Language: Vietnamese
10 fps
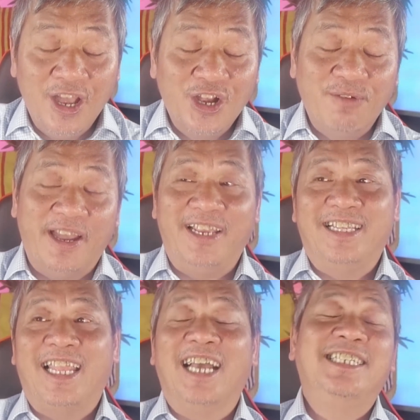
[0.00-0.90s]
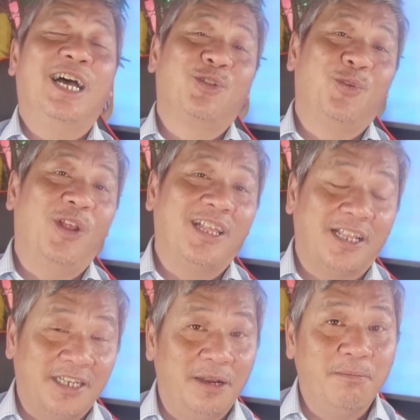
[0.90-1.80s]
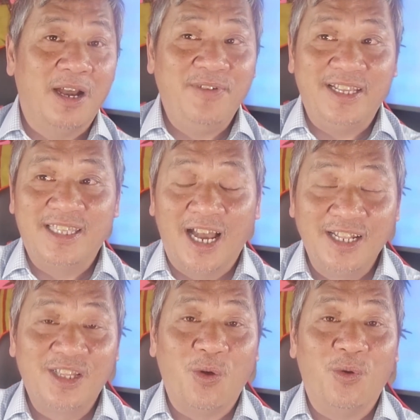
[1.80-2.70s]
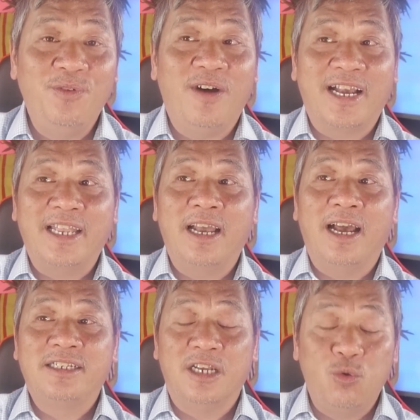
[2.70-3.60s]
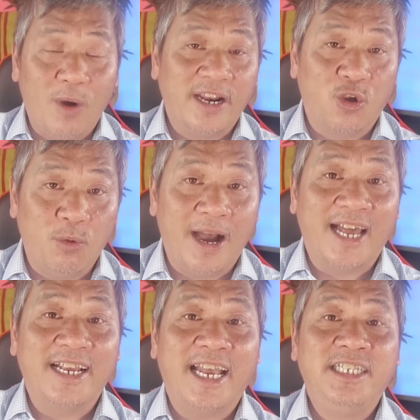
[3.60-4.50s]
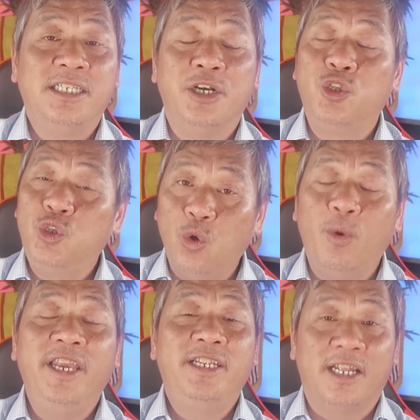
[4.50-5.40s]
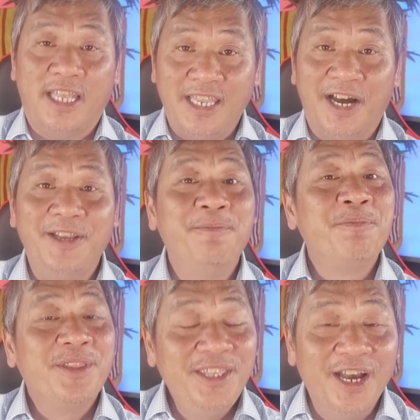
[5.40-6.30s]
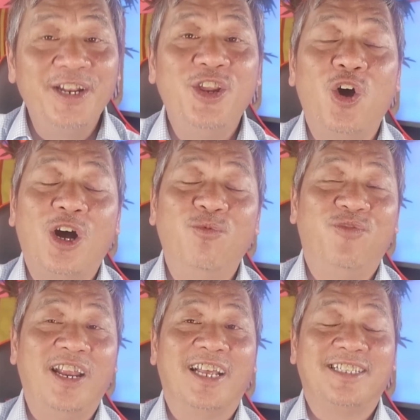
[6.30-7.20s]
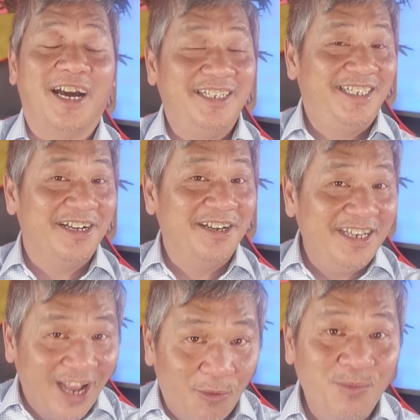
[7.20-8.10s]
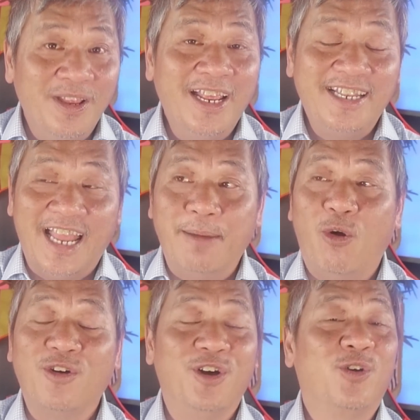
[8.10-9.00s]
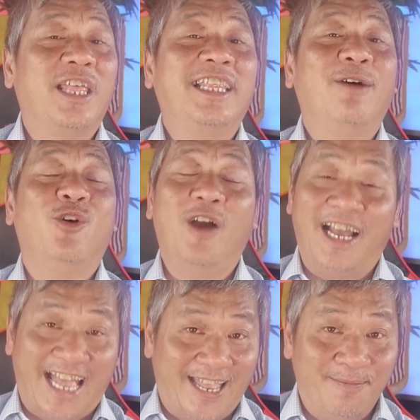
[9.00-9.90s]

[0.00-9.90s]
Quý vị, tại sao tôi nói là thời sự? Bởi vì tên tuổi và cái sự qua đời của bà đã gây sự chú ý trên thế giới, nhưng nó không phải là thời sự nóng để mọi người có thể theo dõi hàng ngày.